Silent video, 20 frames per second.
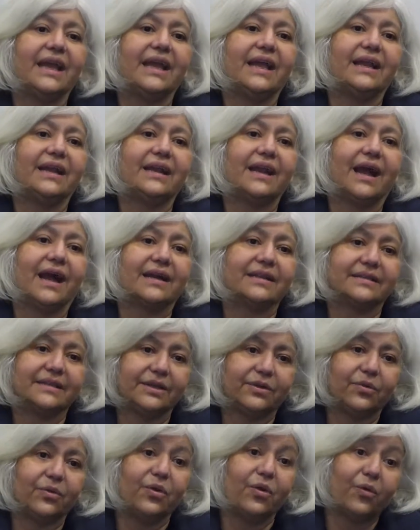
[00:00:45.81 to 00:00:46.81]
el
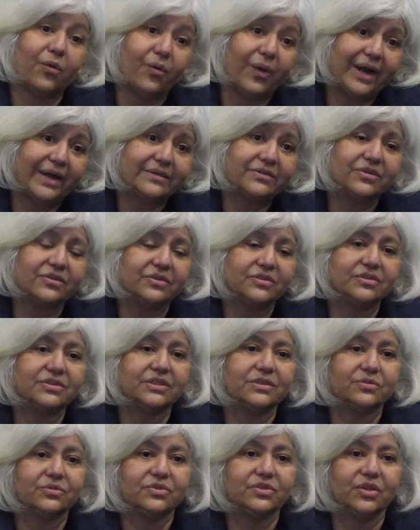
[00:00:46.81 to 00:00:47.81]
artículo cuarto
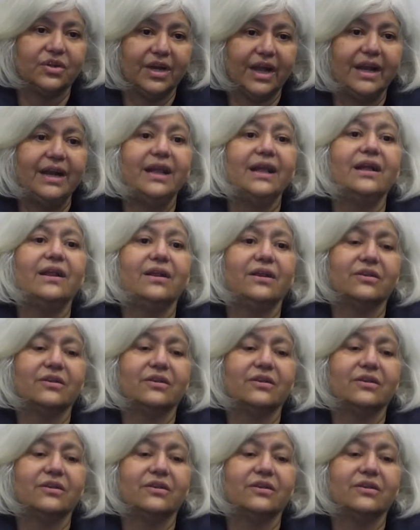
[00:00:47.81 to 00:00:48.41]
constitucional,